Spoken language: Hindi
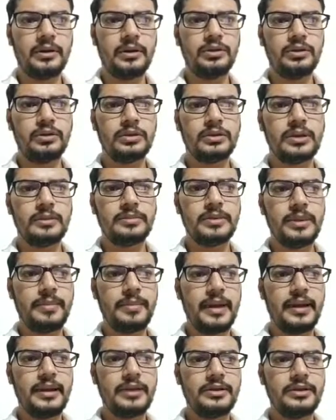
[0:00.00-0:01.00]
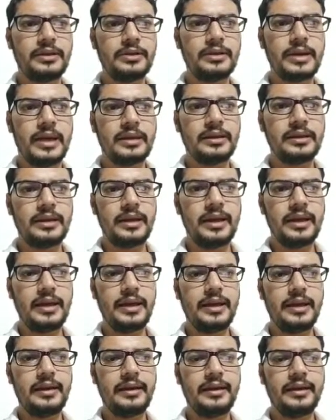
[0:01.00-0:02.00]
तो सबसे पहली चीज़ आती है
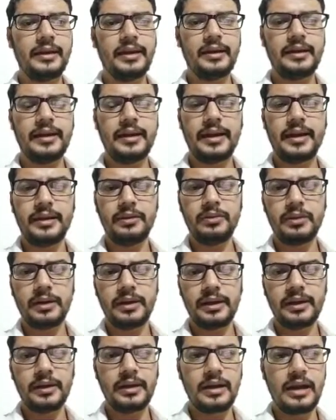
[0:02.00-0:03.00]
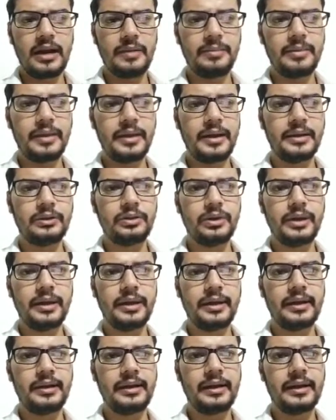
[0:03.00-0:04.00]
एयर इंडिया का हेडक्वार्टर कहाँ पर है तो एयर
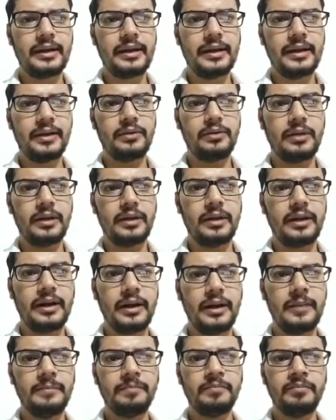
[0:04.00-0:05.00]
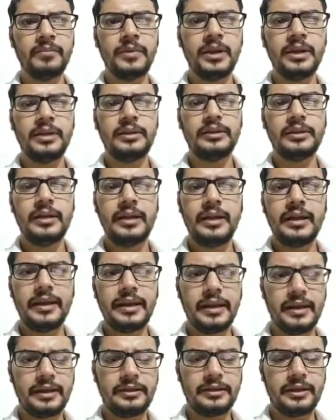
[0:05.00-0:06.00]
इंडिया का हेडक्वार्टर है दिल्ली
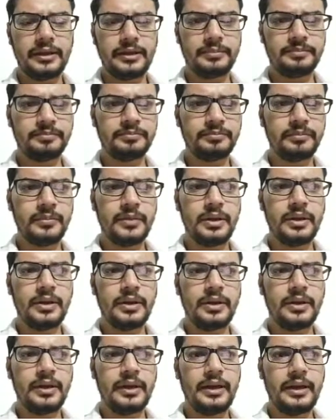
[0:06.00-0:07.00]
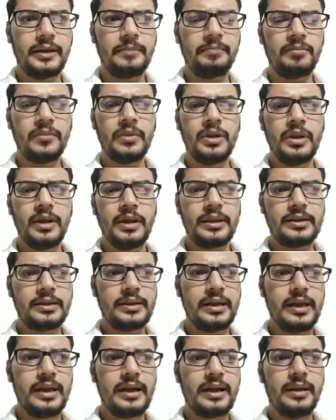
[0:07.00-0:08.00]
के अंदर ठीक है
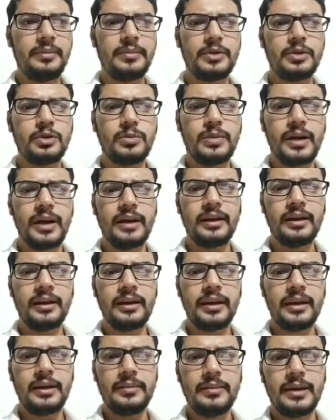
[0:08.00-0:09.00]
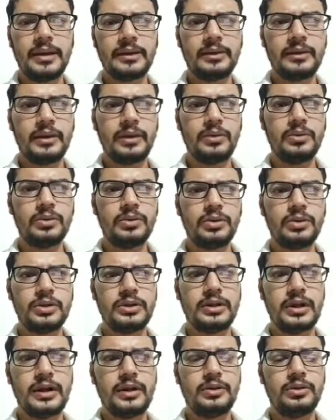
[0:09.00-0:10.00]
इसका अगर मैं शुभांकर की बात करूं जो
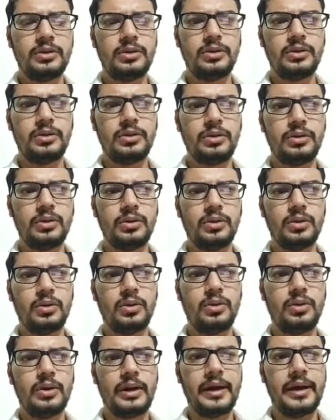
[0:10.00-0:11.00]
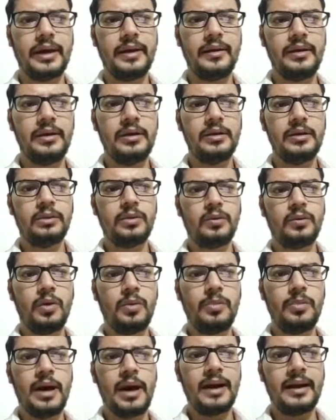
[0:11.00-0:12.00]
इसका जो लोगो है तो वो
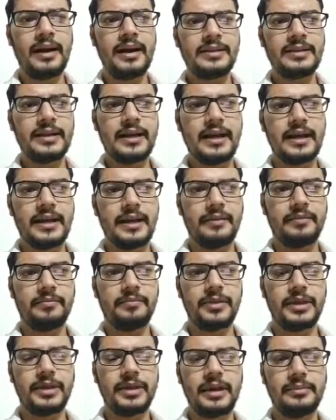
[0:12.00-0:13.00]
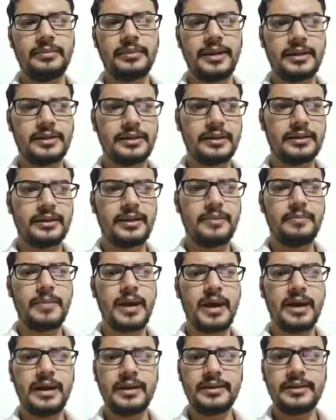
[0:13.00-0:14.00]
महाराजा है ये आप देख सकते हैं
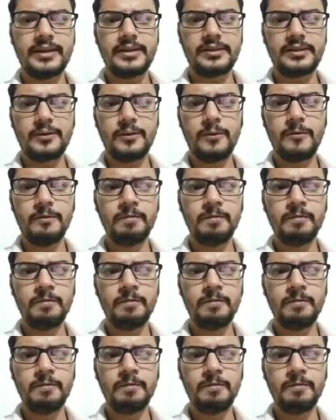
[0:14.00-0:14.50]
महाराजा इसको